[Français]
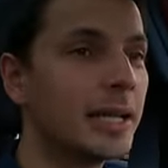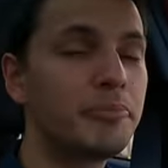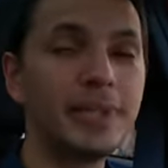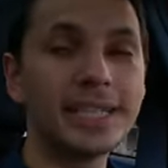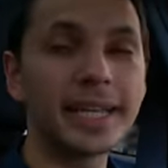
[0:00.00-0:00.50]

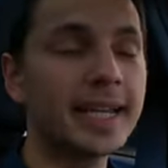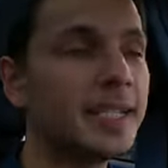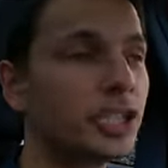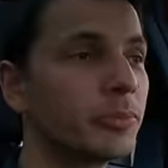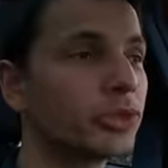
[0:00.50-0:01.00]
appuyé
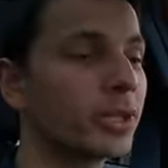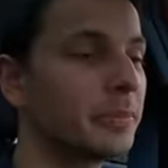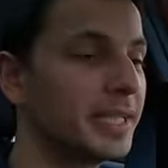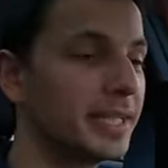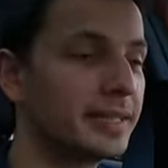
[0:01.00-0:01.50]
très légèrement sur
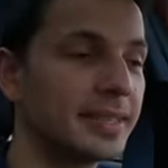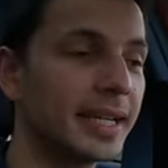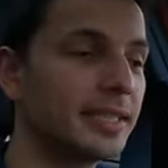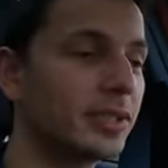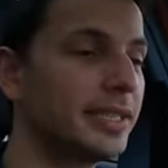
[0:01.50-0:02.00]
la pédale,
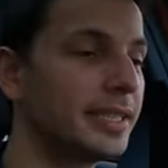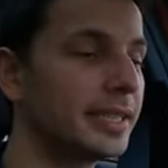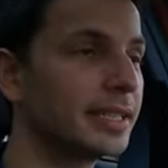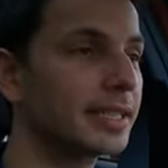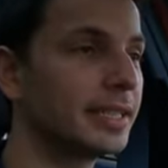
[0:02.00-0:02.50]
ça reste en
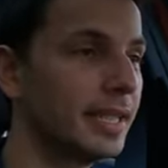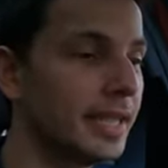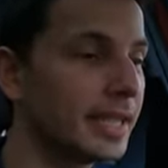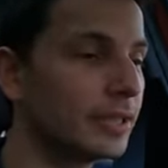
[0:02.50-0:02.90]
électrique. Et